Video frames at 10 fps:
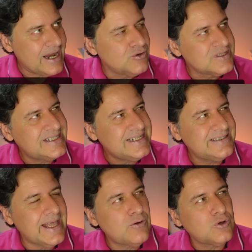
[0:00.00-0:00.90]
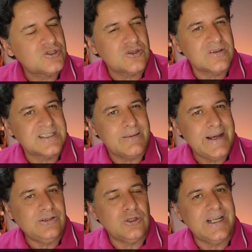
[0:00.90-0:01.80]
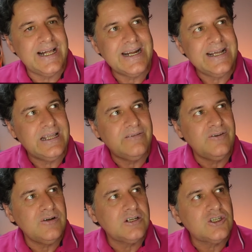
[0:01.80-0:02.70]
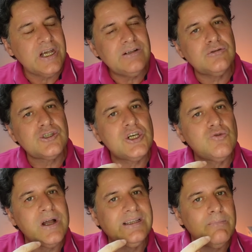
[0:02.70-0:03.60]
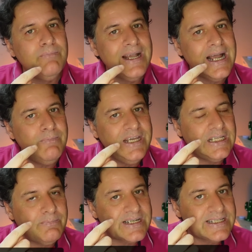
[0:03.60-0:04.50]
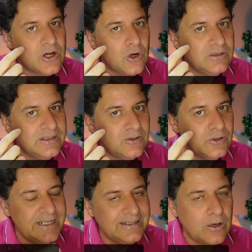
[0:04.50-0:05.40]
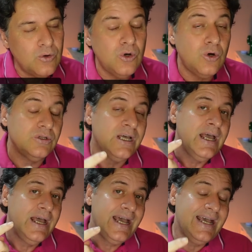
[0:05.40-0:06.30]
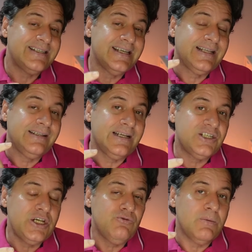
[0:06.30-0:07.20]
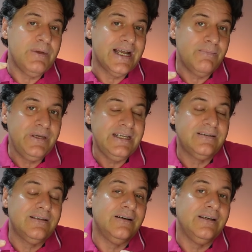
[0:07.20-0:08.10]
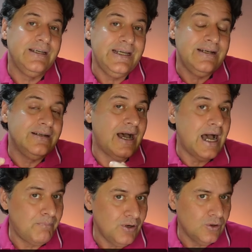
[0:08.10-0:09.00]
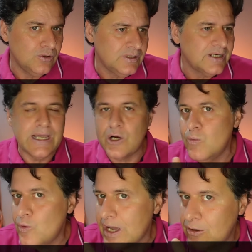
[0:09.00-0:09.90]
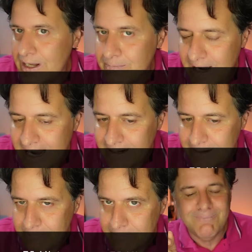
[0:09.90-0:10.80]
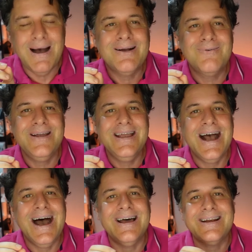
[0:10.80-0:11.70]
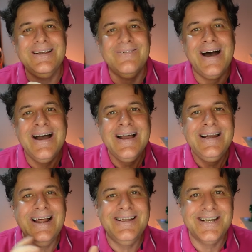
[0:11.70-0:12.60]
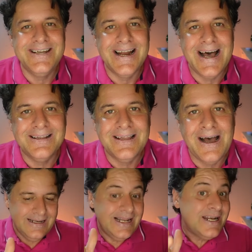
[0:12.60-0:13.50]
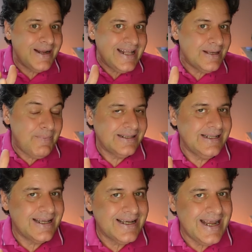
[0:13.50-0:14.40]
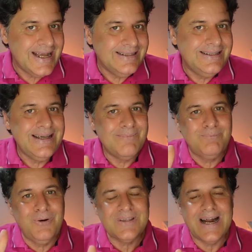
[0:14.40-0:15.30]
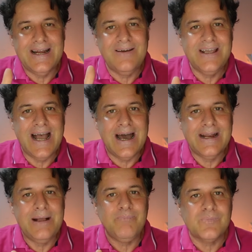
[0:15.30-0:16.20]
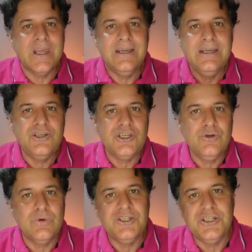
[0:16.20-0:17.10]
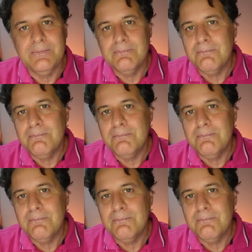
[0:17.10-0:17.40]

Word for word: che consiste in uno strozzamento della rete fino a 150 megabit per secondo in download e 75 megabit in upload, che comunque non è male, ma qui arriva la genialata. La rimanente parte dei clienti potrà navigare in 5G,